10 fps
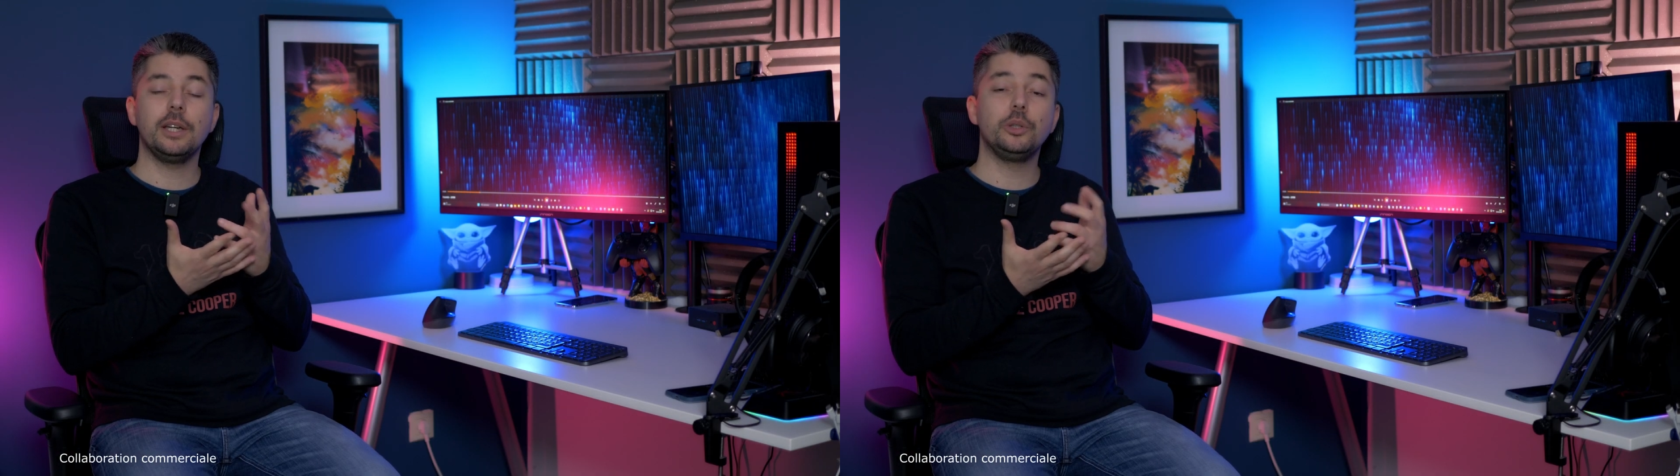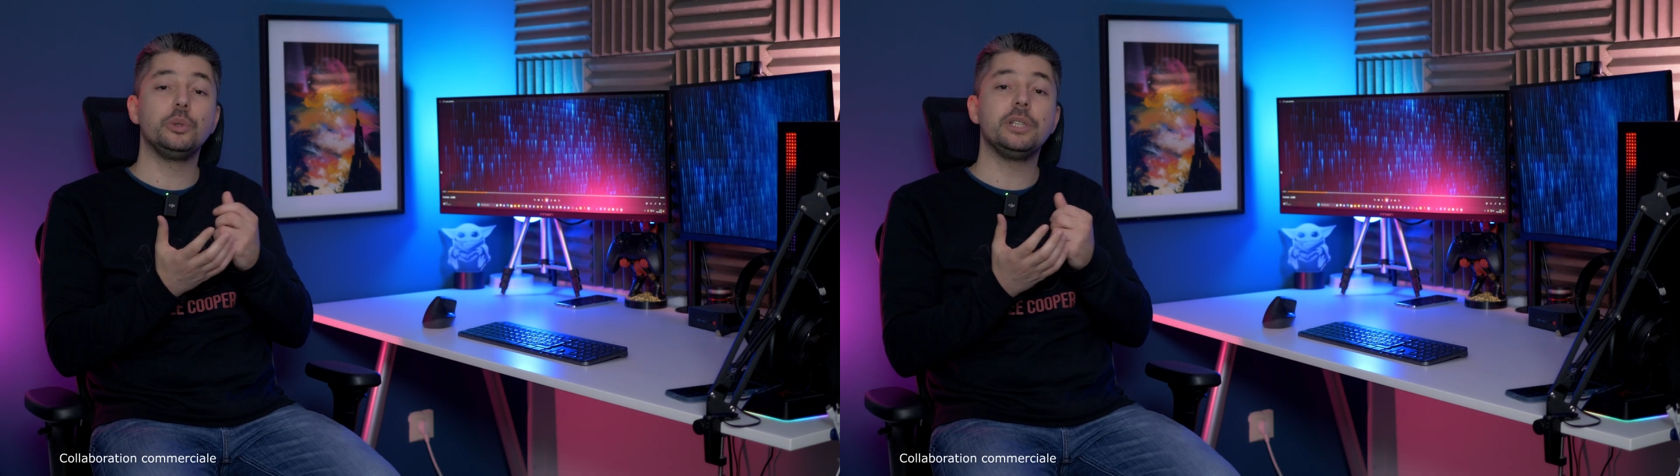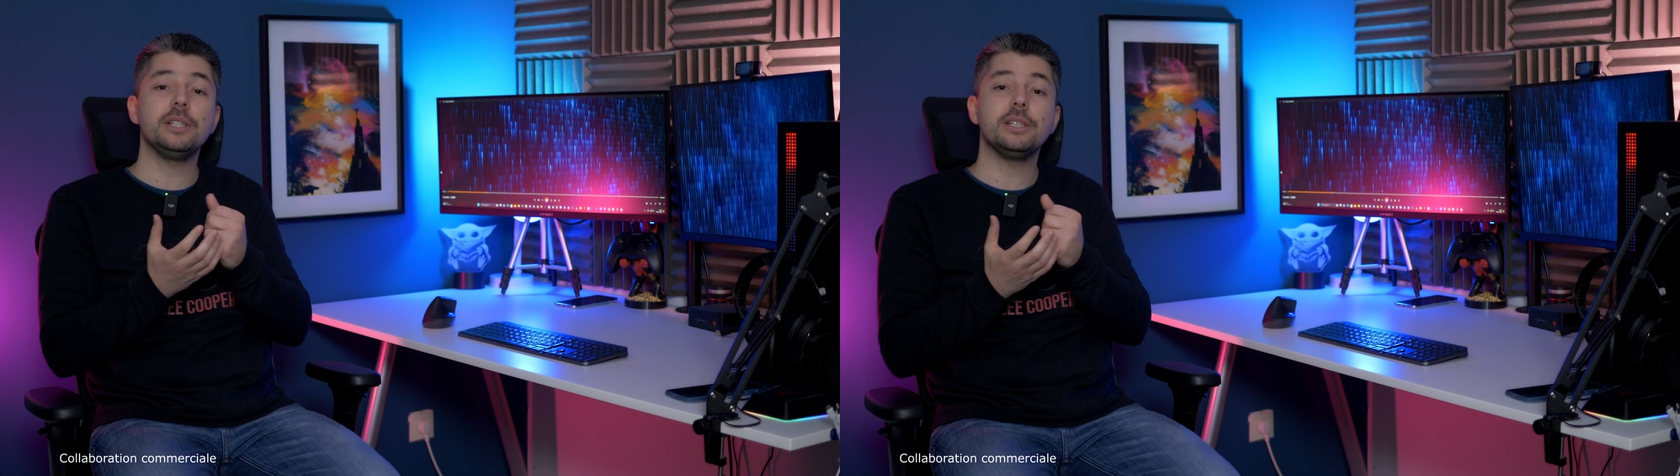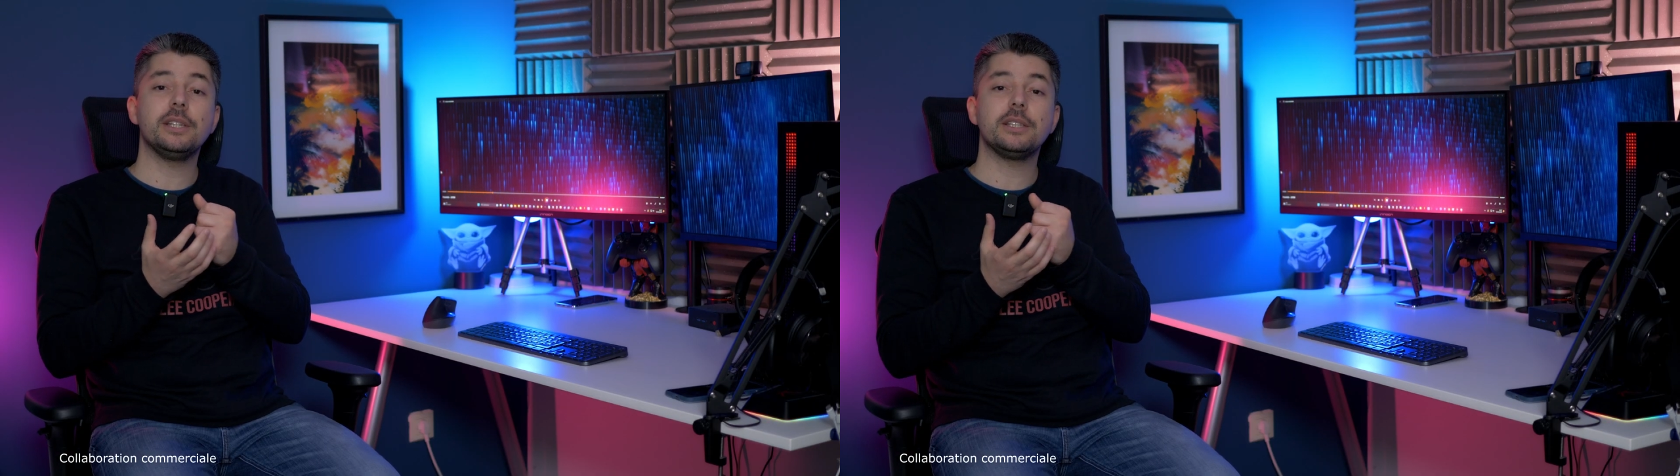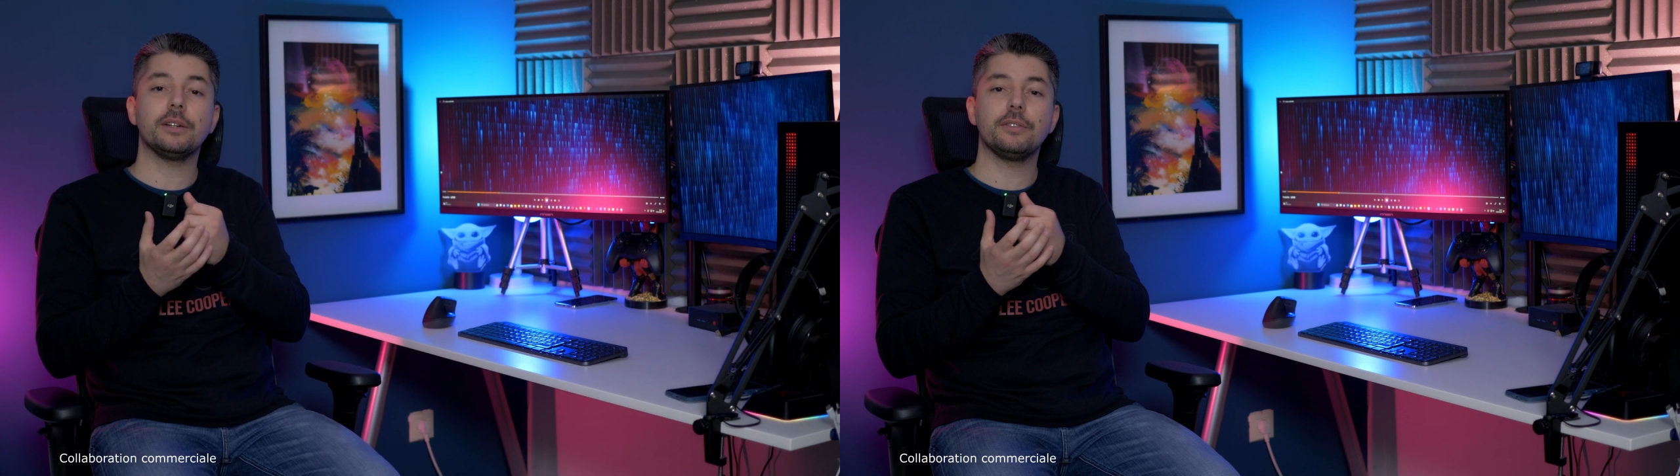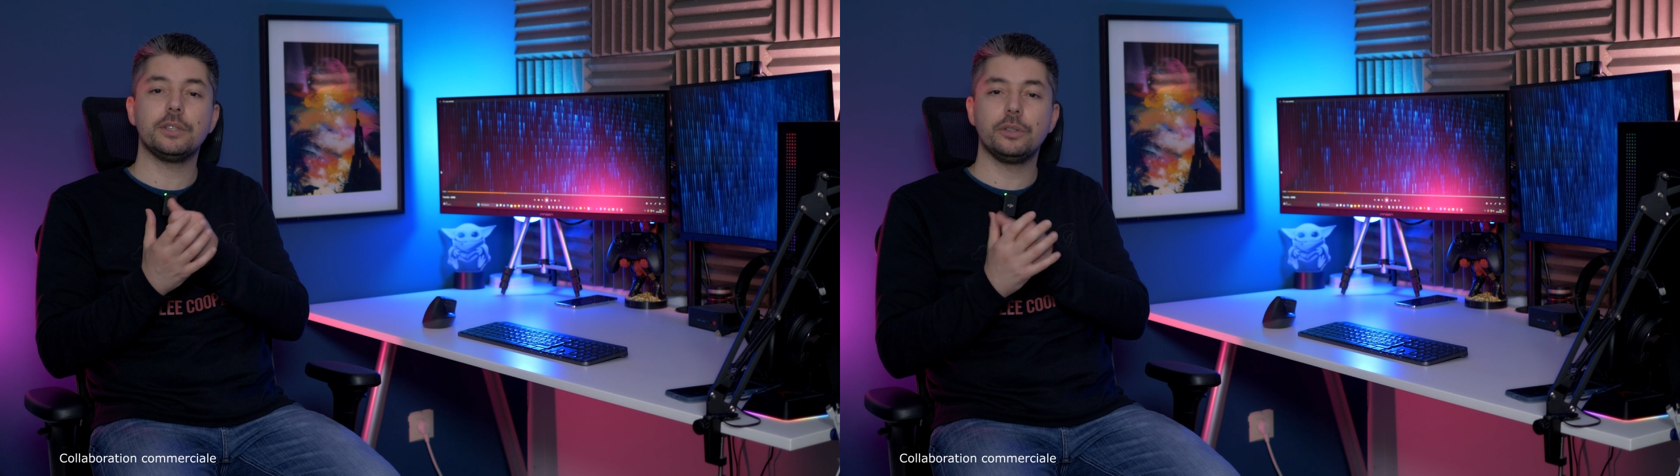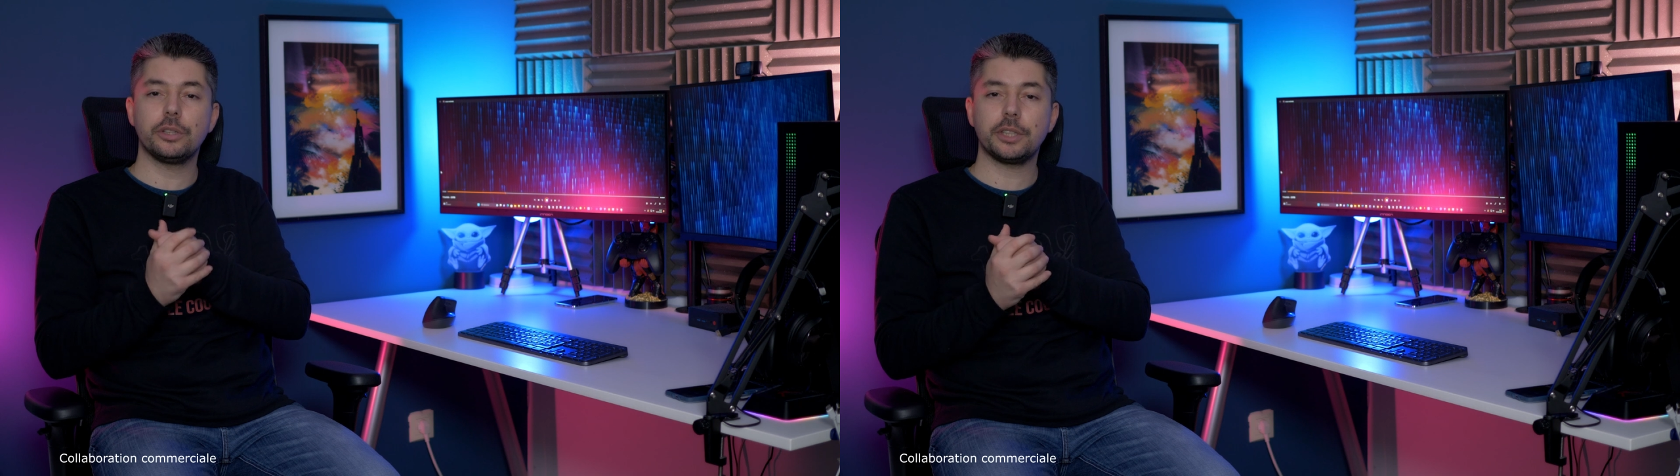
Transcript: et d'utiliser des services de